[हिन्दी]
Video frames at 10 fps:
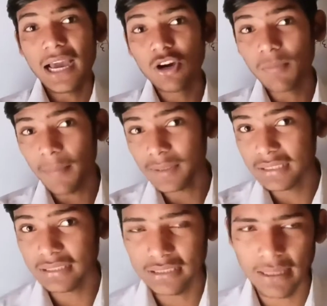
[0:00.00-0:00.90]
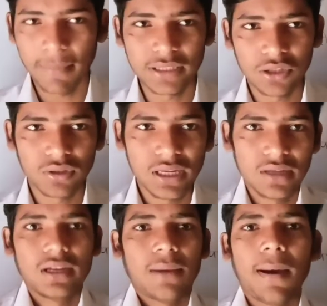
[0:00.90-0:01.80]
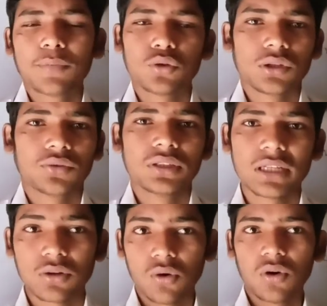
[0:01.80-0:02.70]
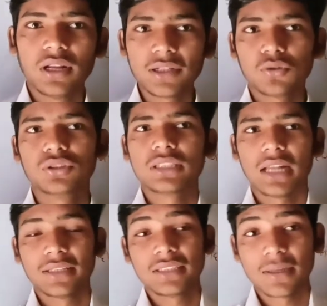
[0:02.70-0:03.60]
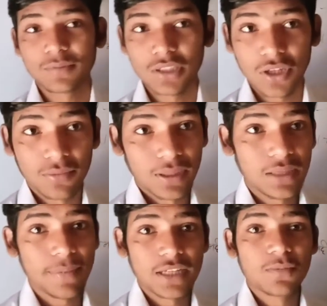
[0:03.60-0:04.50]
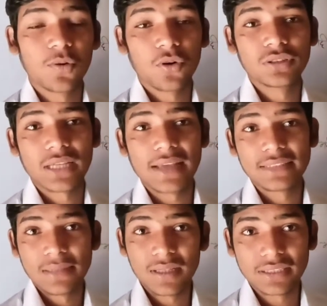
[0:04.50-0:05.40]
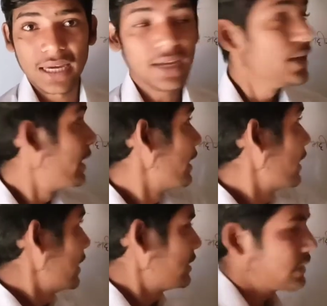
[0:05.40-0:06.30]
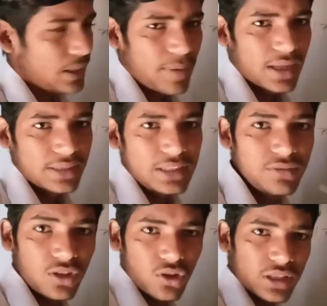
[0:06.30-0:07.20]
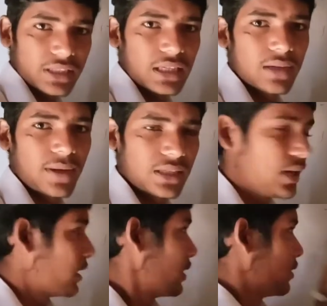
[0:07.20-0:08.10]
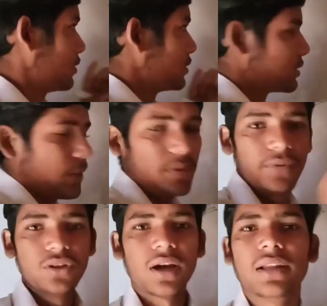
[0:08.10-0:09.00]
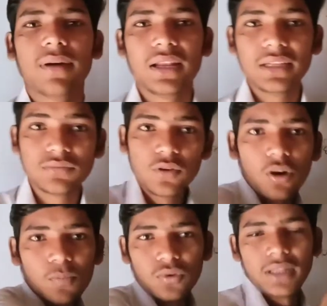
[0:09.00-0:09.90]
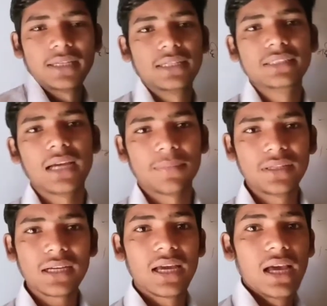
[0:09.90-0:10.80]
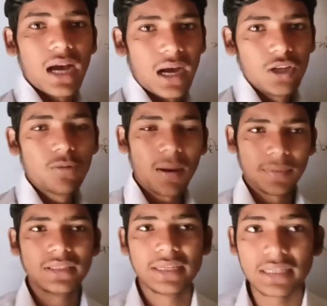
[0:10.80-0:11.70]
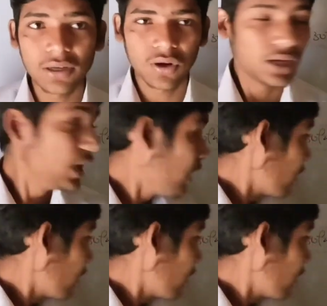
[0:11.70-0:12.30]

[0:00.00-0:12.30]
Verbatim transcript: आई होप आप अच्छे से समझ गए होंगे अब आप सोच रहे होंगे सर ऑनलाइन कोचिंग क्लासेस कब से स्टार्ट वाली है बेस्ट बुक कौन सा है सिलेबस क्या है इसके बाद इस वीडियो को देखने के बाद ना सभी वीडियो आने वाले हैं इस वीडियो को पूरा देख लीजिए आप ठीक है आई होप आपने देख लिया होगा